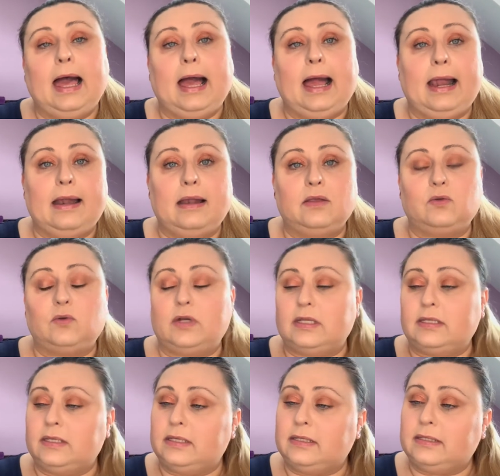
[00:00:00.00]
Also,
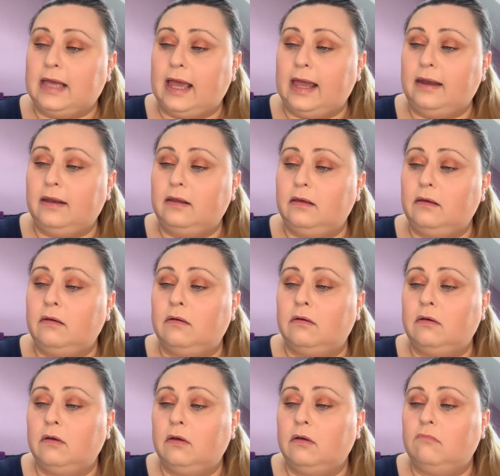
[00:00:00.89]
das ist
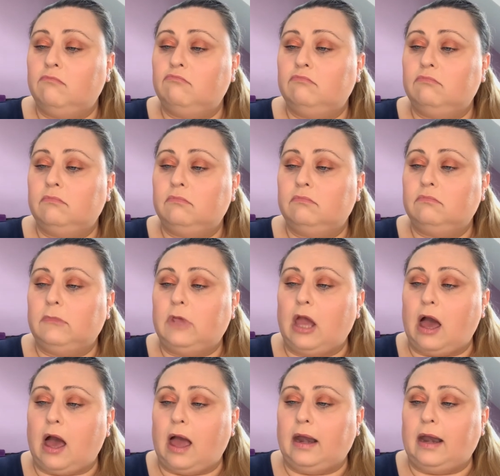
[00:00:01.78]
eine,
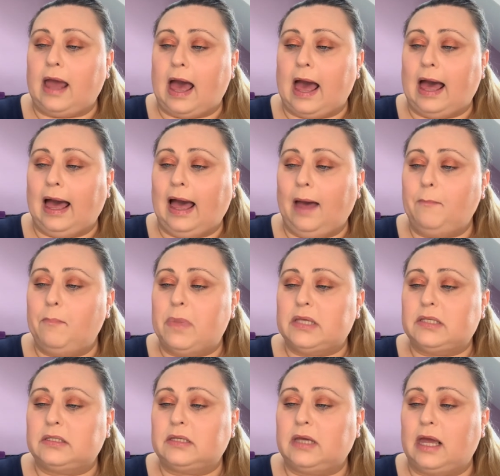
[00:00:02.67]
ja, eine
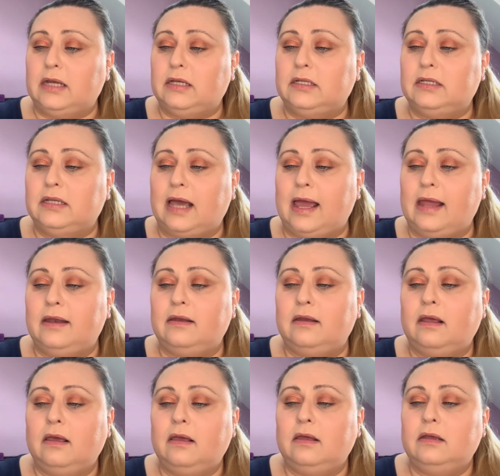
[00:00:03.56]
Haarmaske, ein, ein